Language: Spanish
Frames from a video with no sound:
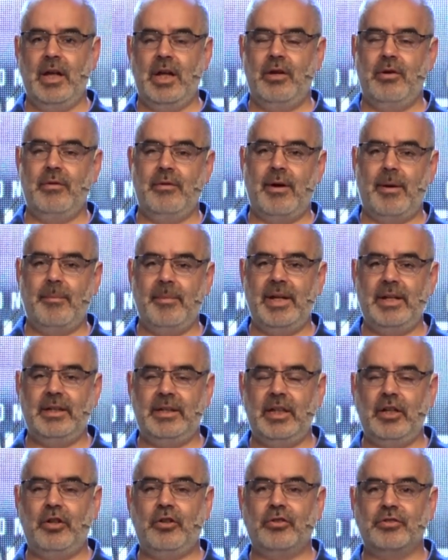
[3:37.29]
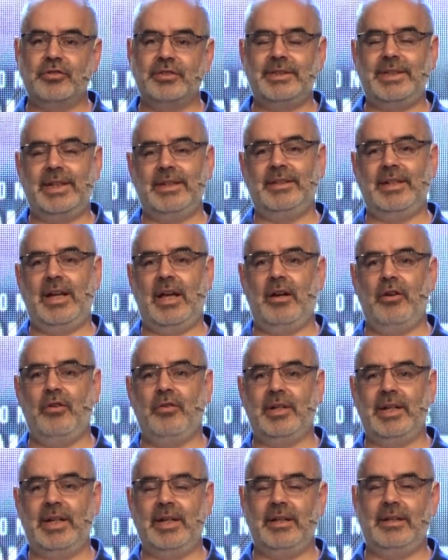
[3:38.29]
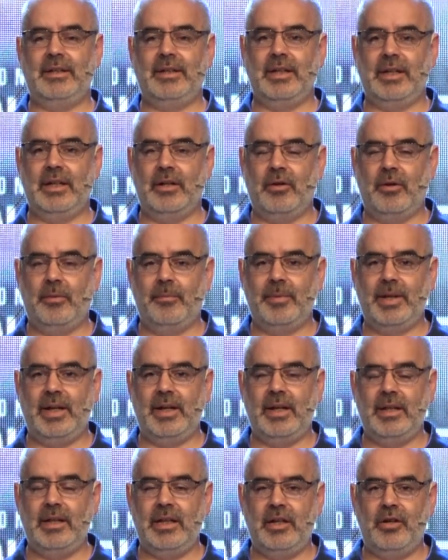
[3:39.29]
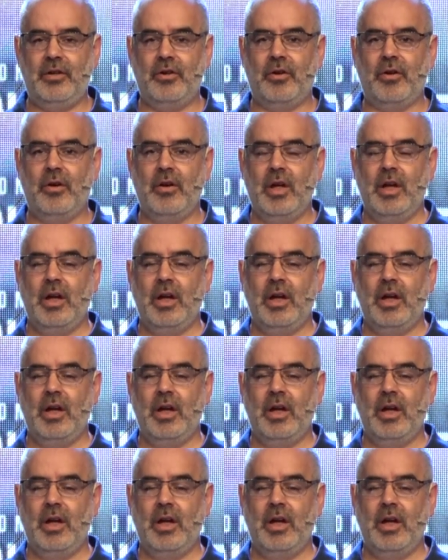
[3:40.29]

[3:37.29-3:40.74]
nuevamente y constatar lo que este hombre le dijo.